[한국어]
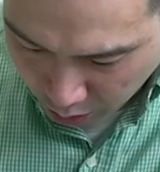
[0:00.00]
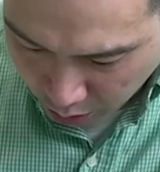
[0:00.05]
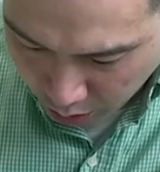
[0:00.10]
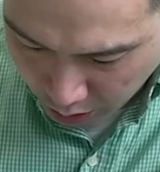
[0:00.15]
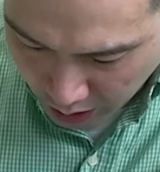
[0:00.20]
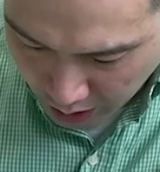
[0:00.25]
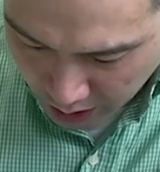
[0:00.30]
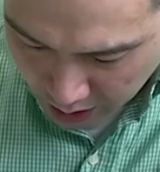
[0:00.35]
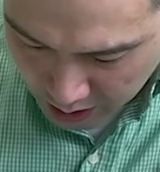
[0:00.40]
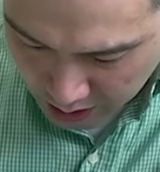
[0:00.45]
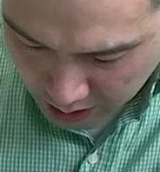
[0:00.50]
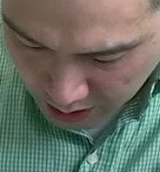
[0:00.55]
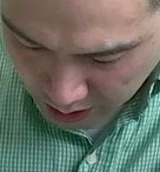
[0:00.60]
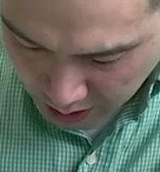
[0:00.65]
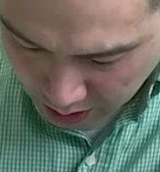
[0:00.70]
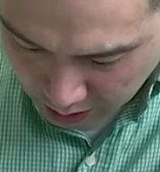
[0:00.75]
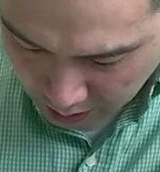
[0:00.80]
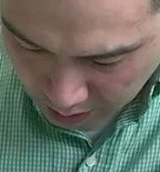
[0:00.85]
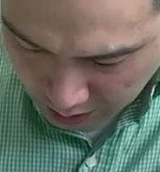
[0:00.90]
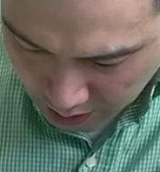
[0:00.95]
올해
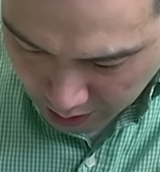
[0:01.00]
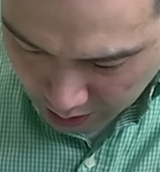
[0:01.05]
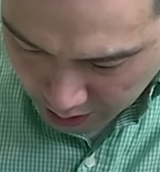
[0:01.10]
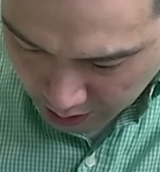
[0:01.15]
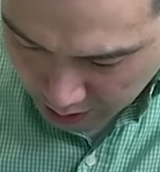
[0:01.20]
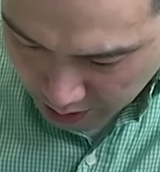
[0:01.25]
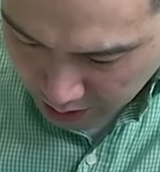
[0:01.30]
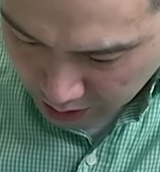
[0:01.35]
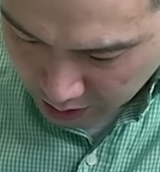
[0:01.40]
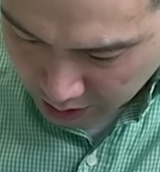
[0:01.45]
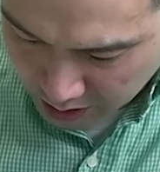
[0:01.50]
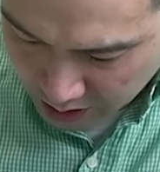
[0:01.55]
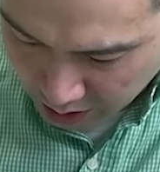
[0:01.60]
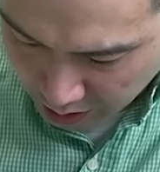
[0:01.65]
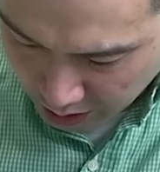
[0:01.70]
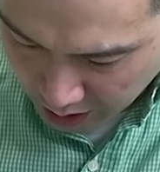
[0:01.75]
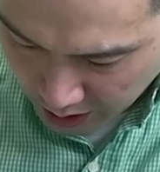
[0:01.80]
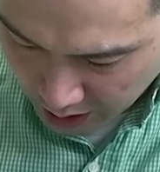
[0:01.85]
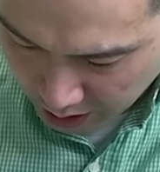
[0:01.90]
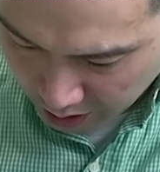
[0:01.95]
이제
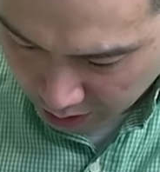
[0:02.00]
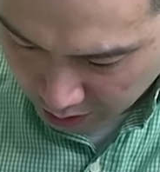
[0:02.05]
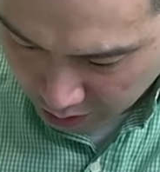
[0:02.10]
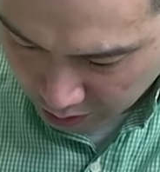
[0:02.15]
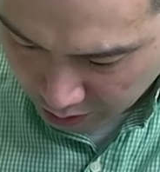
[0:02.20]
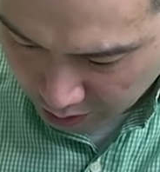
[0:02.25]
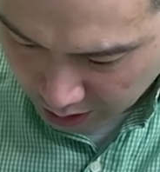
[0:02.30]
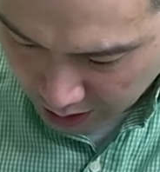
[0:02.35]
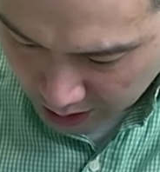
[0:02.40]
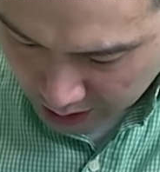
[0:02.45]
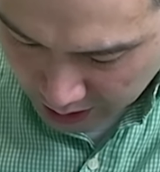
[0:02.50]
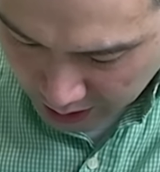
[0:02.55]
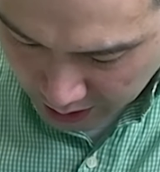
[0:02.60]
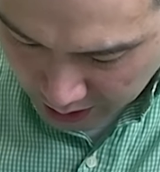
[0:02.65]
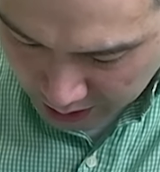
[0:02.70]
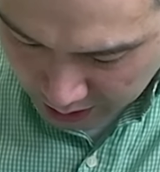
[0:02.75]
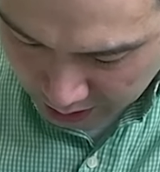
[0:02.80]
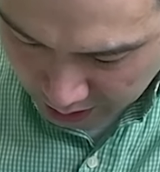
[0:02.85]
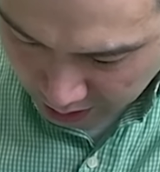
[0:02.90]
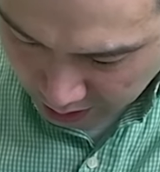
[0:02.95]
흑전할 것으로
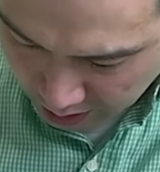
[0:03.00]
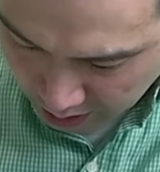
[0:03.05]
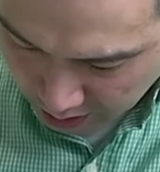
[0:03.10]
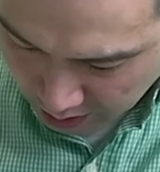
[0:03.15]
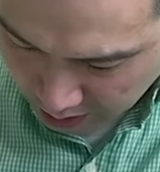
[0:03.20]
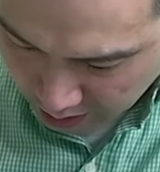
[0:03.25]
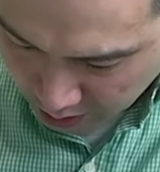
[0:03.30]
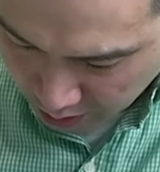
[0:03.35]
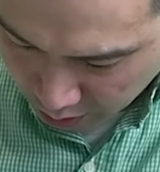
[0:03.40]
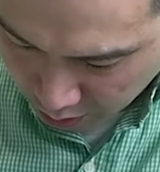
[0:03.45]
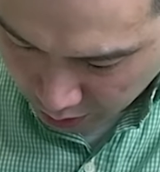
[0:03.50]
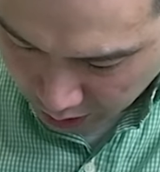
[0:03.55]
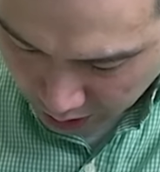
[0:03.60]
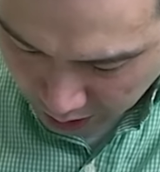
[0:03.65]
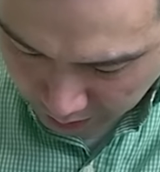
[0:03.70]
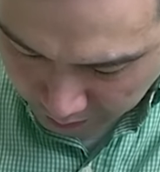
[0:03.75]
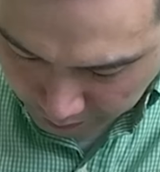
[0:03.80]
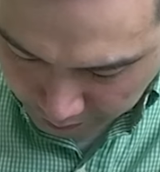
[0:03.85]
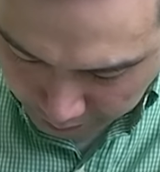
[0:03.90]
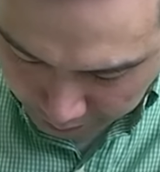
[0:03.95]
예상하는데 네, 올해